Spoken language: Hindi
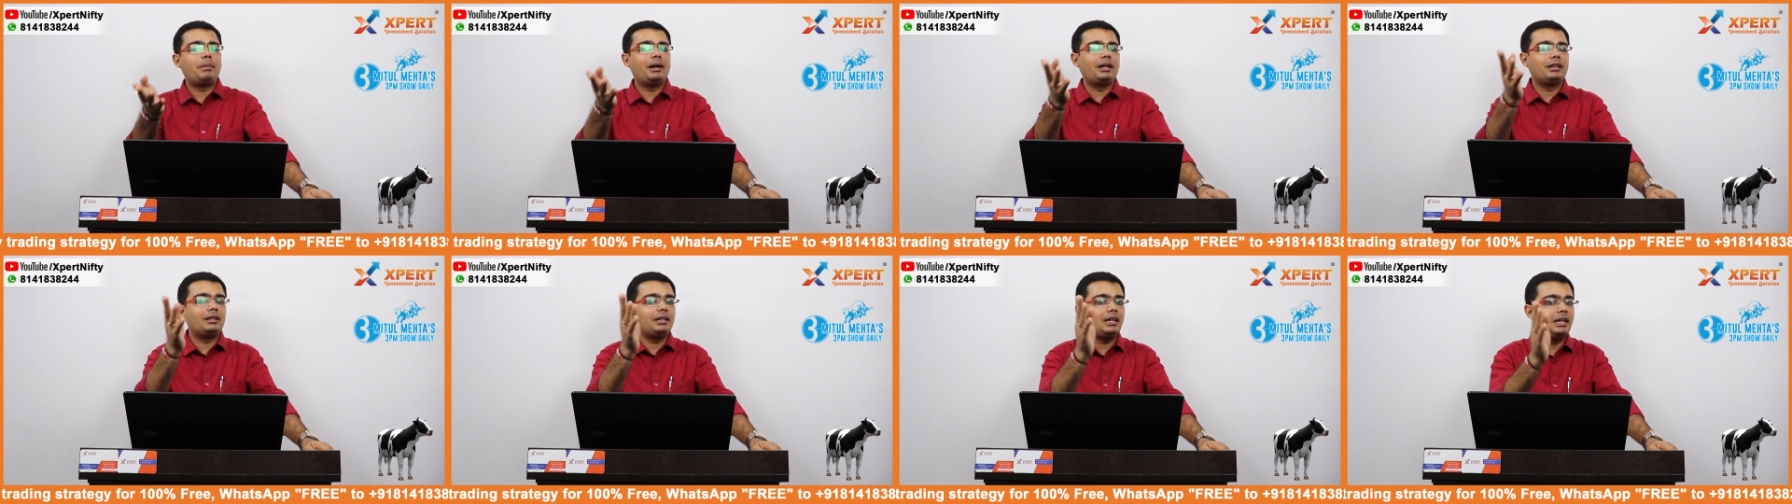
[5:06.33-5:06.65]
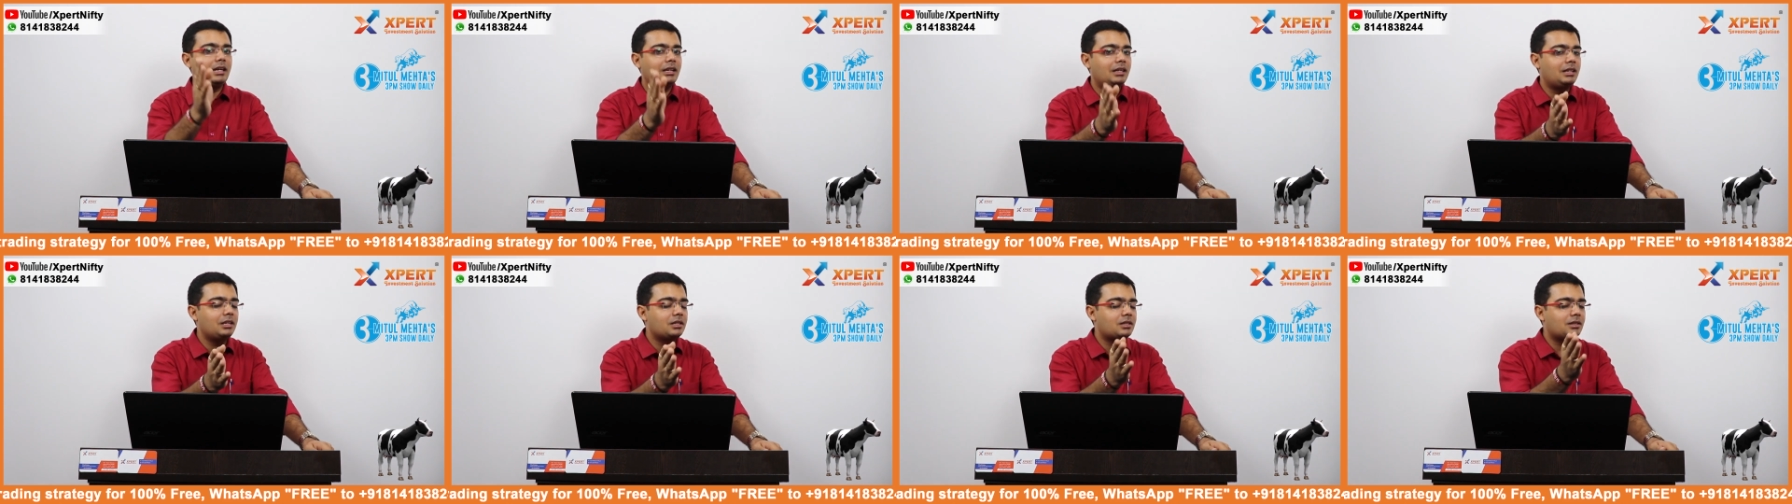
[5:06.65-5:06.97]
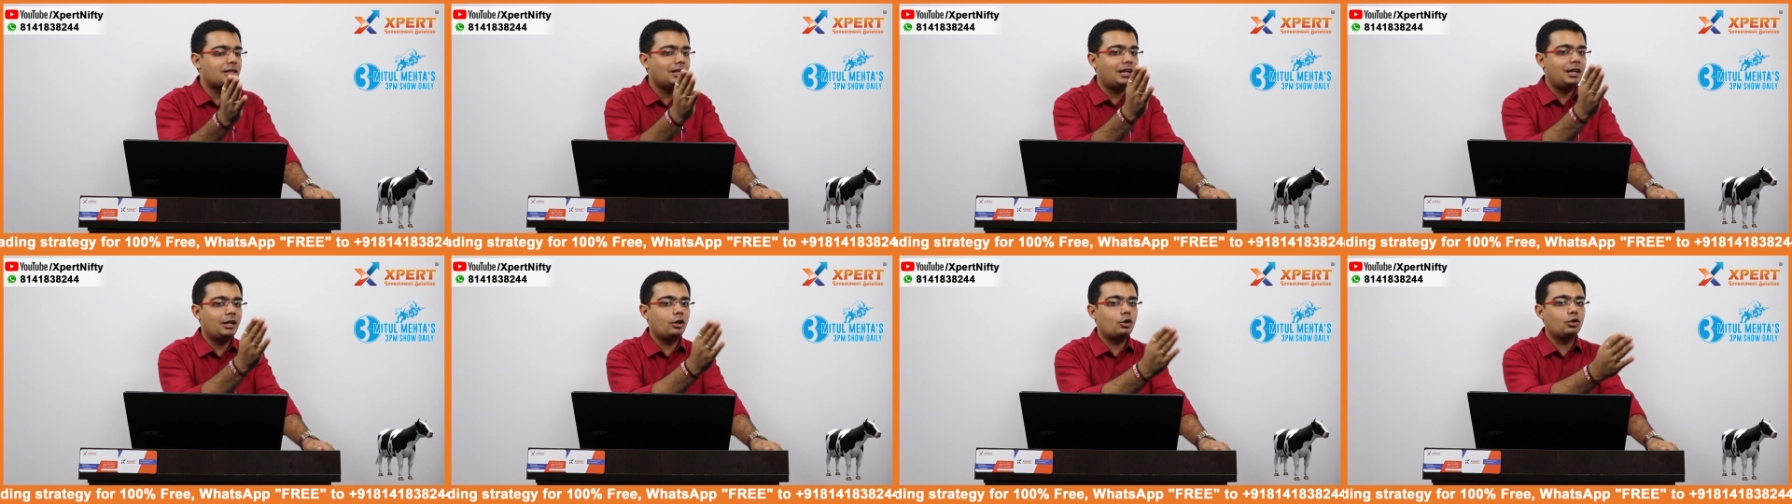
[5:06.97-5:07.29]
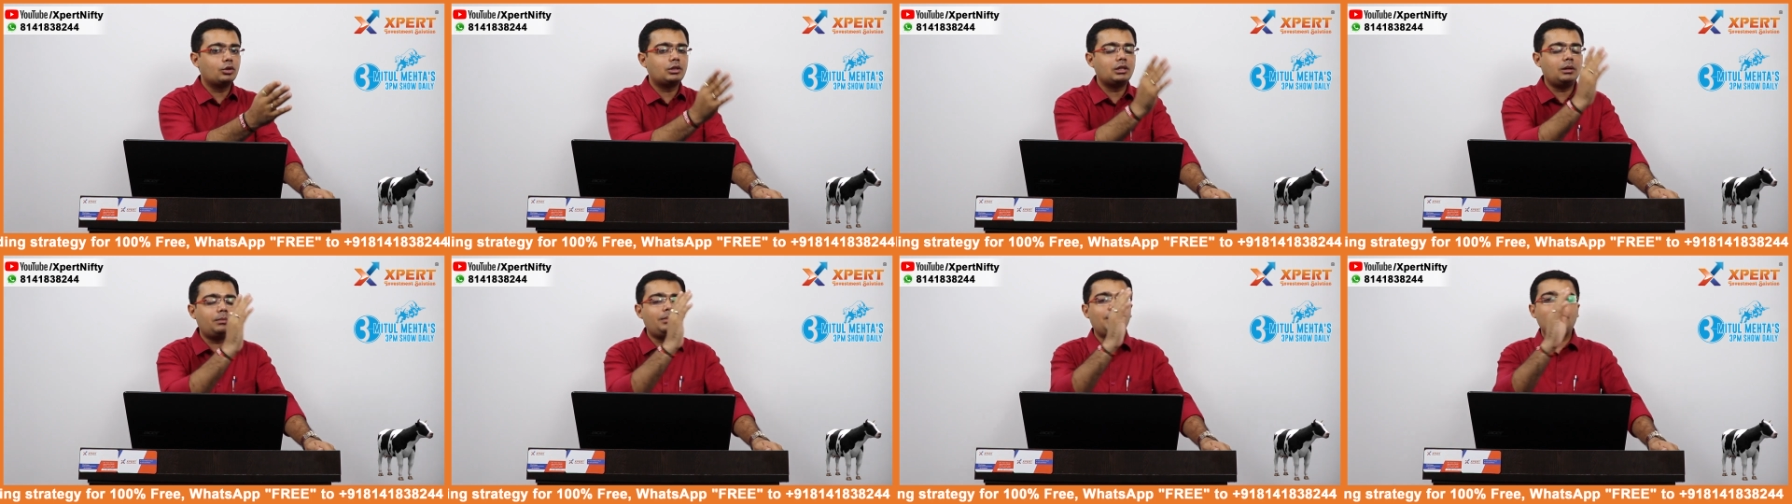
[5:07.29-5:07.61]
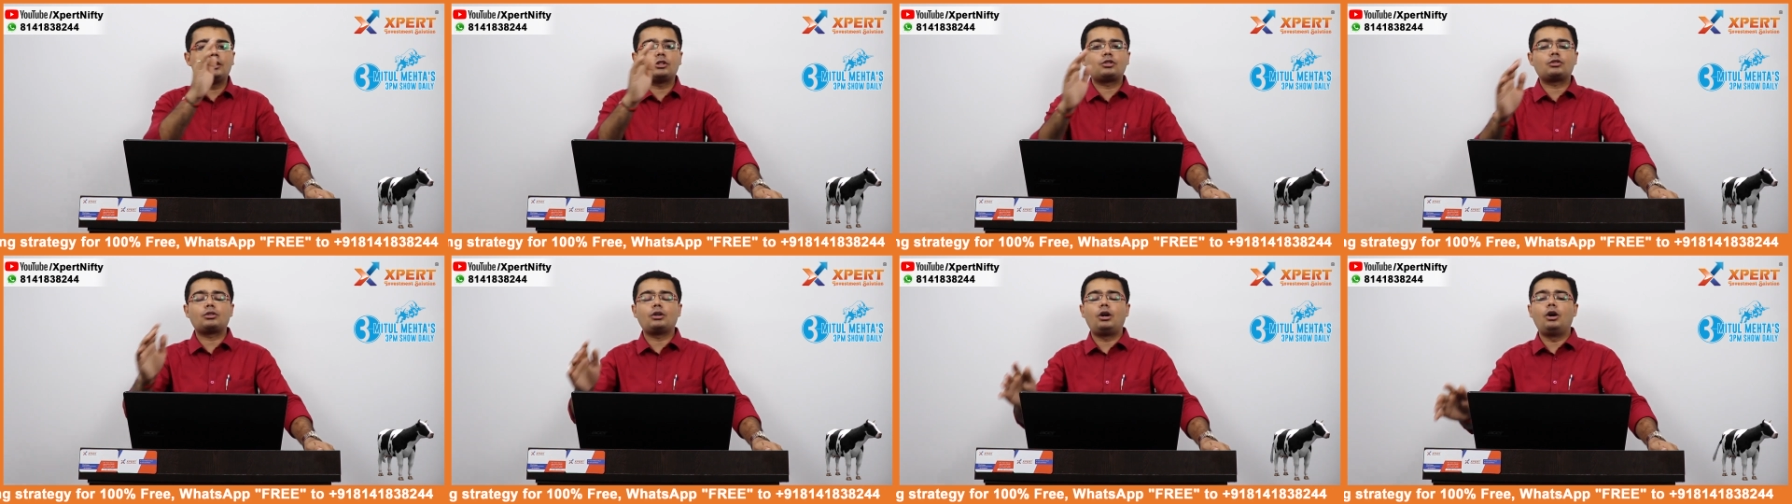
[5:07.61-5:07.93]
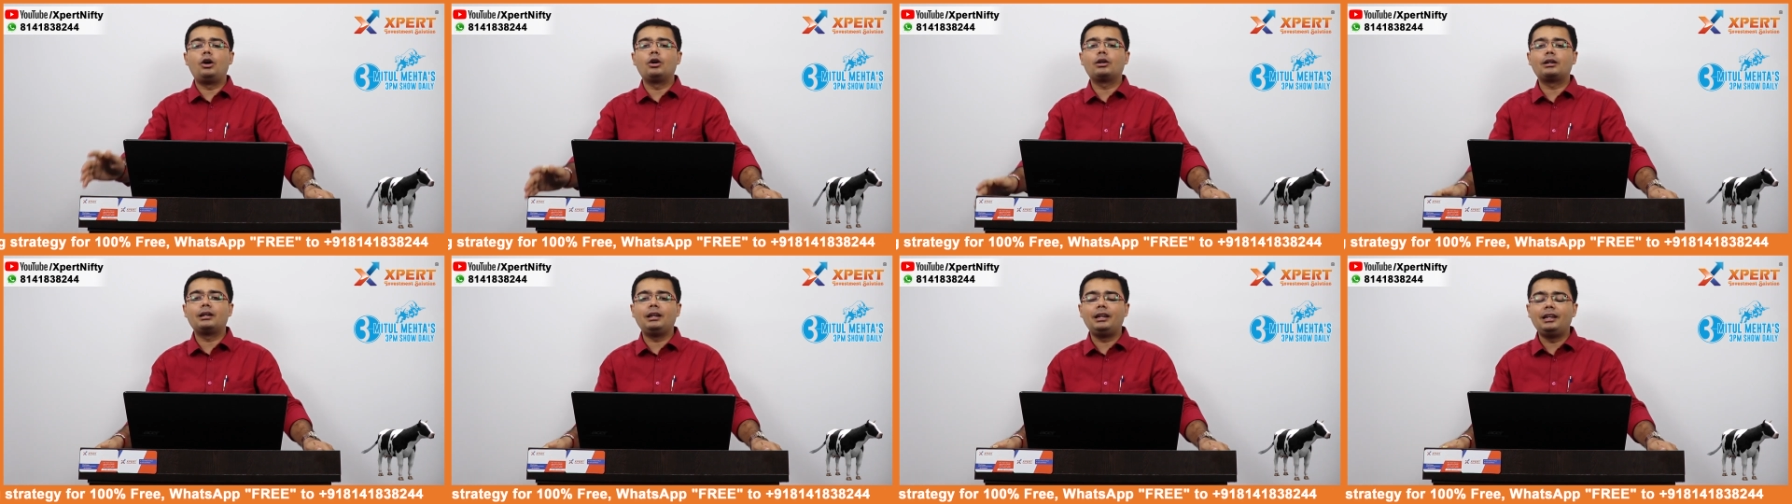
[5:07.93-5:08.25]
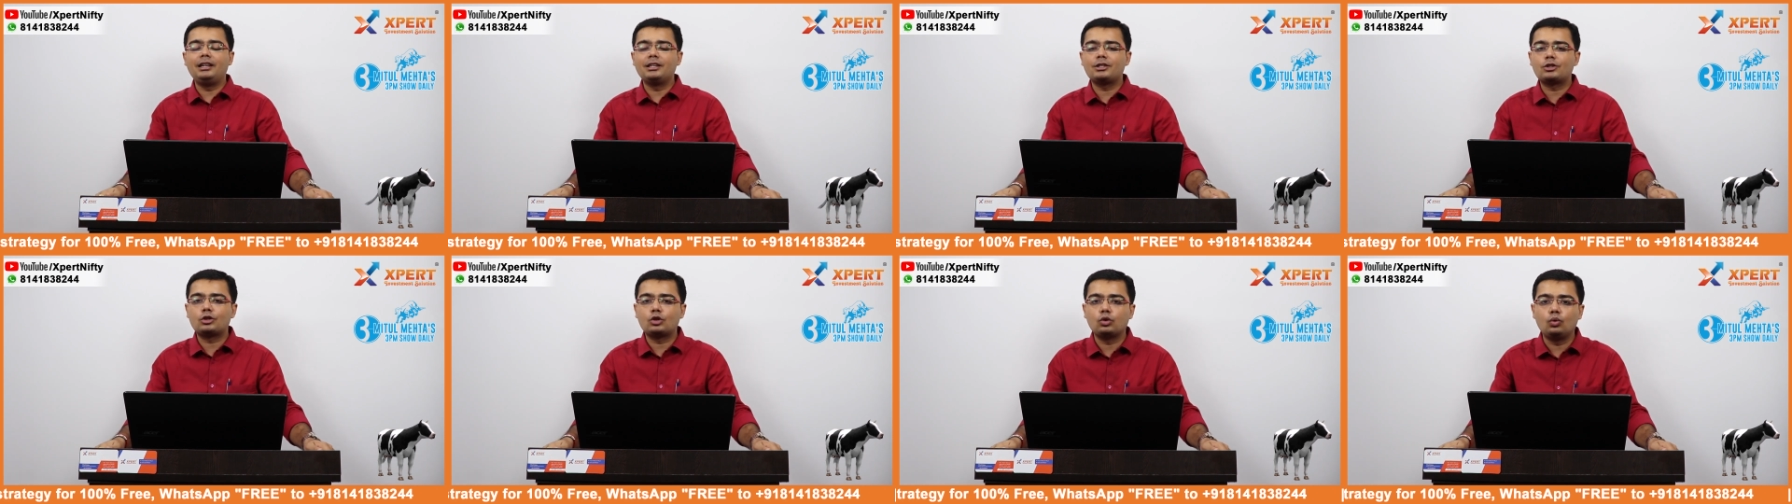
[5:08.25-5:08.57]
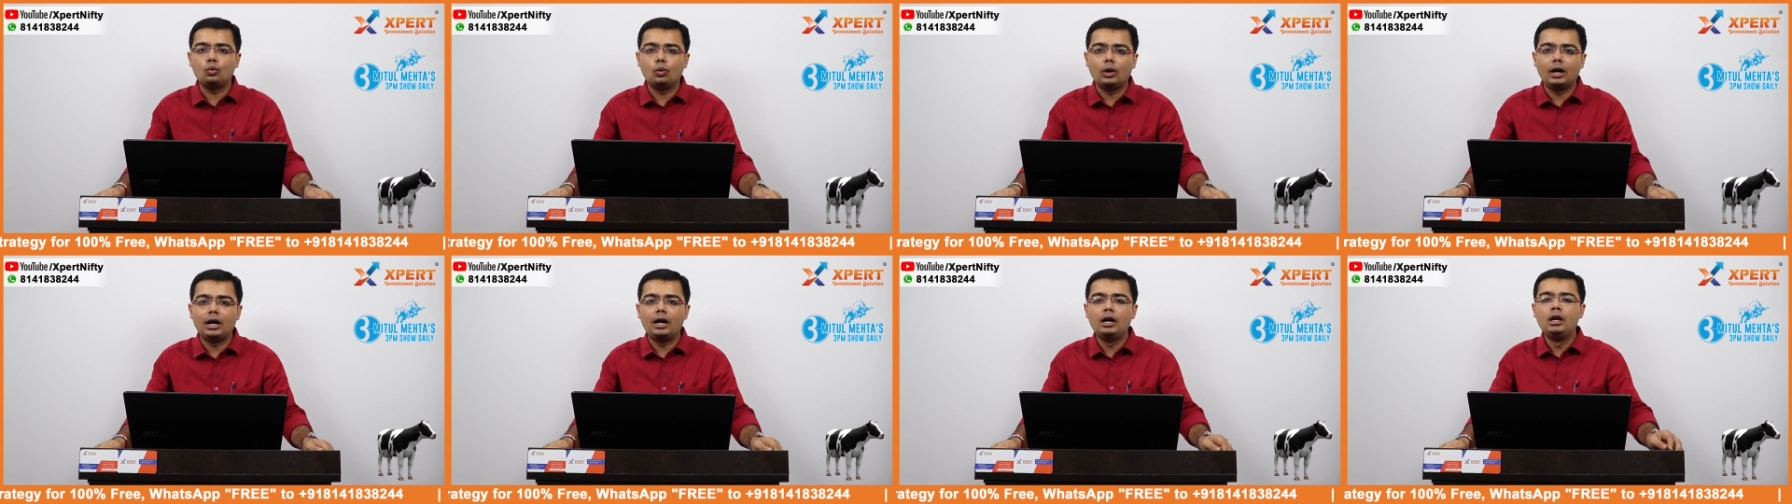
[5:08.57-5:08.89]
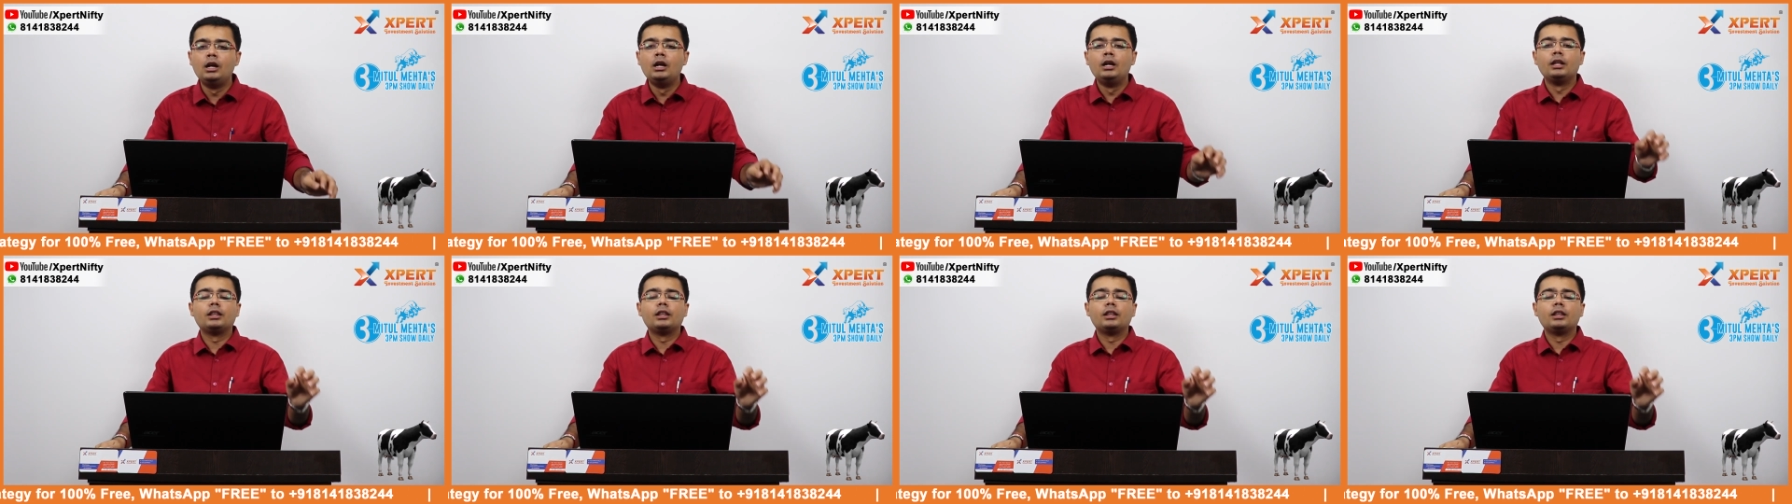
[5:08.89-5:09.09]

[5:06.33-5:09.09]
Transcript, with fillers: बाद 21 तारीख को जब ये स्टॉक लिस्ट हुआ